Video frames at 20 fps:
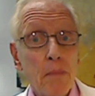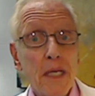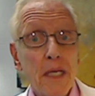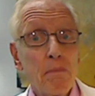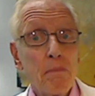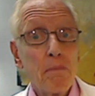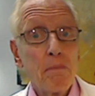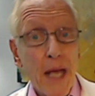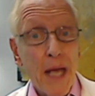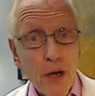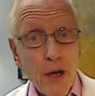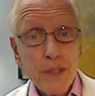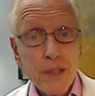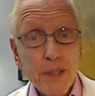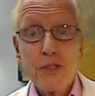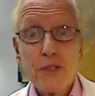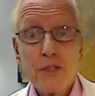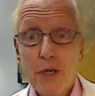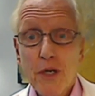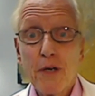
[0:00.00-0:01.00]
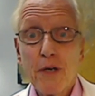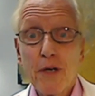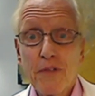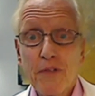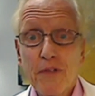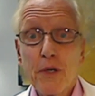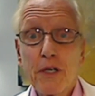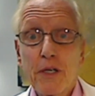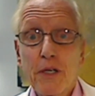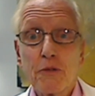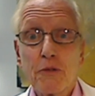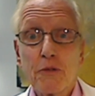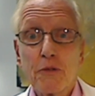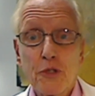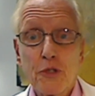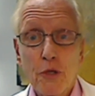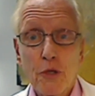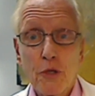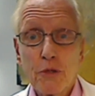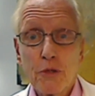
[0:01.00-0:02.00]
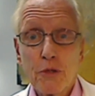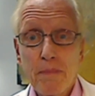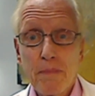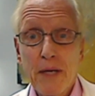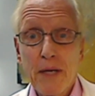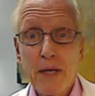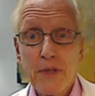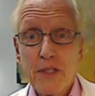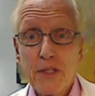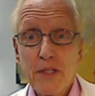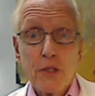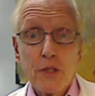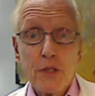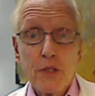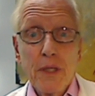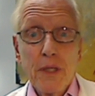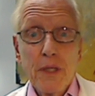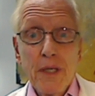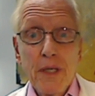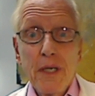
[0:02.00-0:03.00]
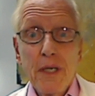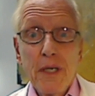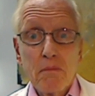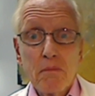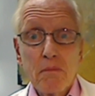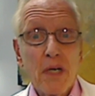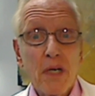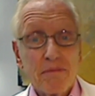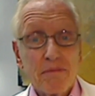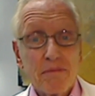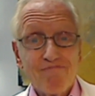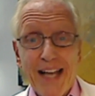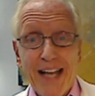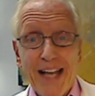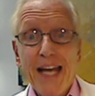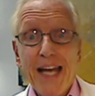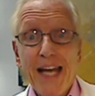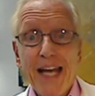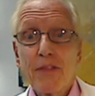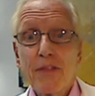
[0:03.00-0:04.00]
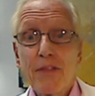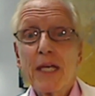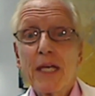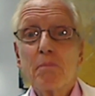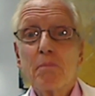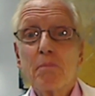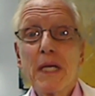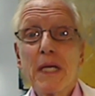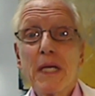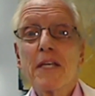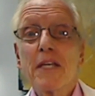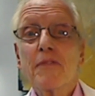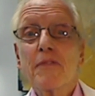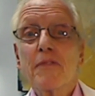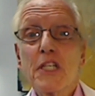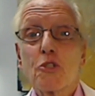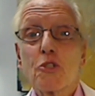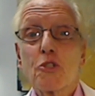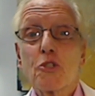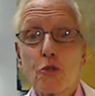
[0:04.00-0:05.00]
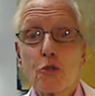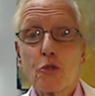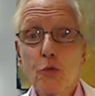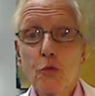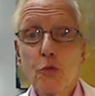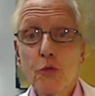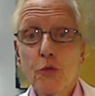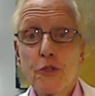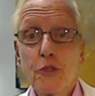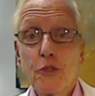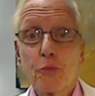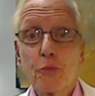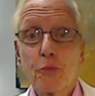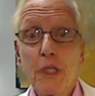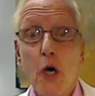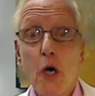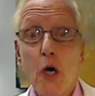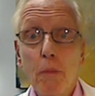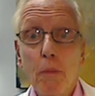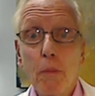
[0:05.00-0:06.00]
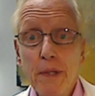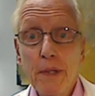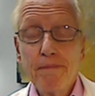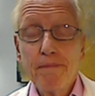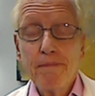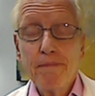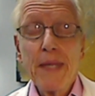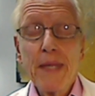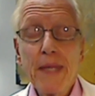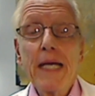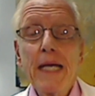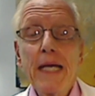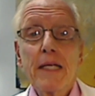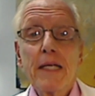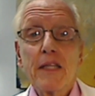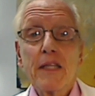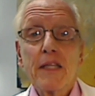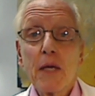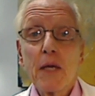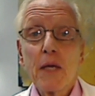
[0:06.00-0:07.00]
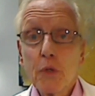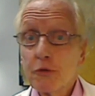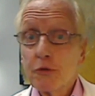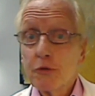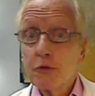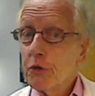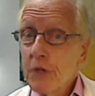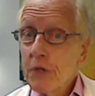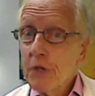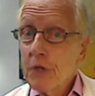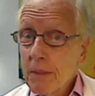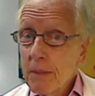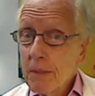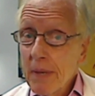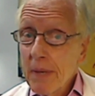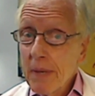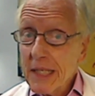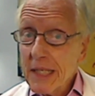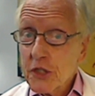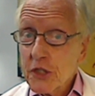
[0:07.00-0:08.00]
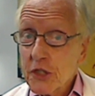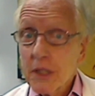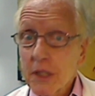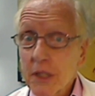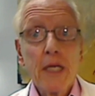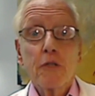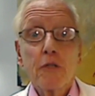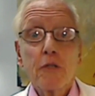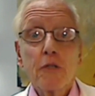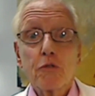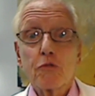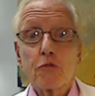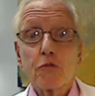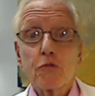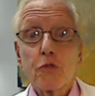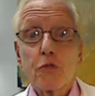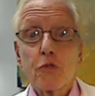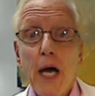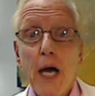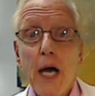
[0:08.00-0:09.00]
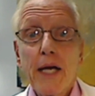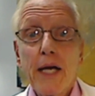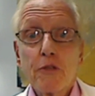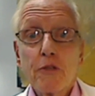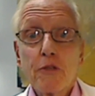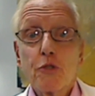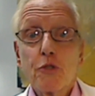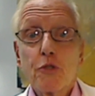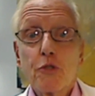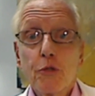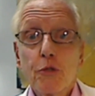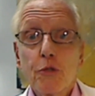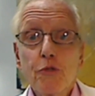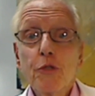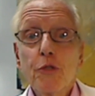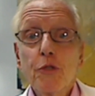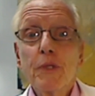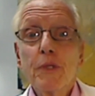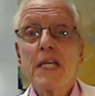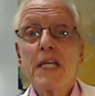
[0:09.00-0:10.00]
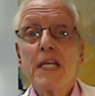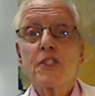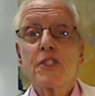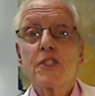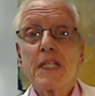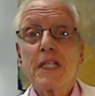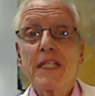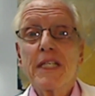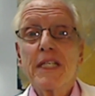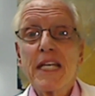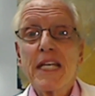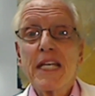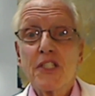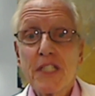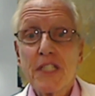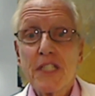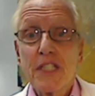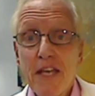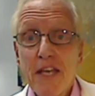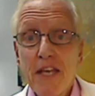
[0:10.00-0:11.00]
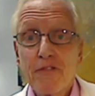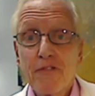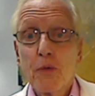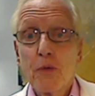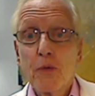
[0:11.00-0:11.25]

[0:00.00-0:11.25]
Many parents are very concerned about this, but I think many of these schools will open. They will do their best to try to do this in as safe